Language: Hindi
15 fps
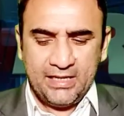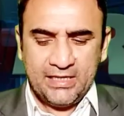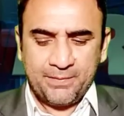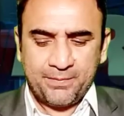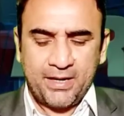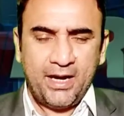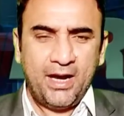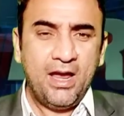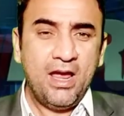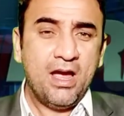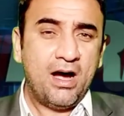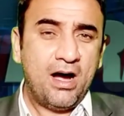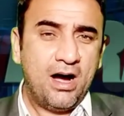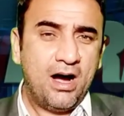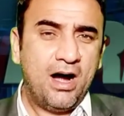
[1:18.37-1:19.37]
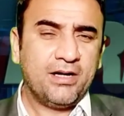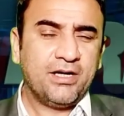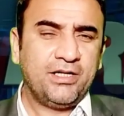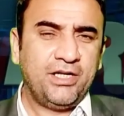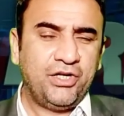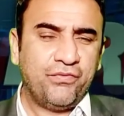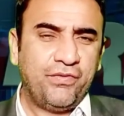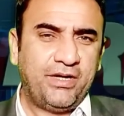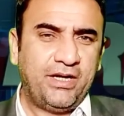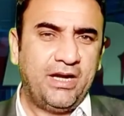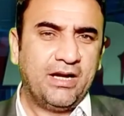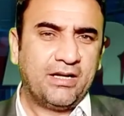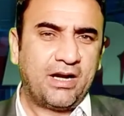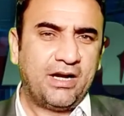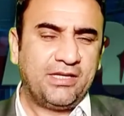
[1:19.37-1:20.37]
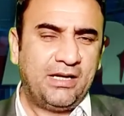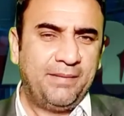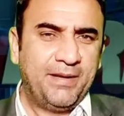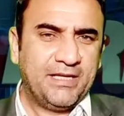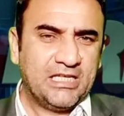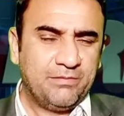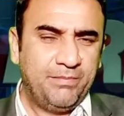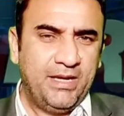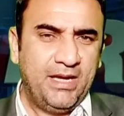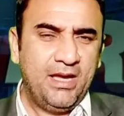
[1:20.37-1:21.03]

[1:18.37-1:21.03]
जबकि आठ टी इंटरनेशनल मैचेस भी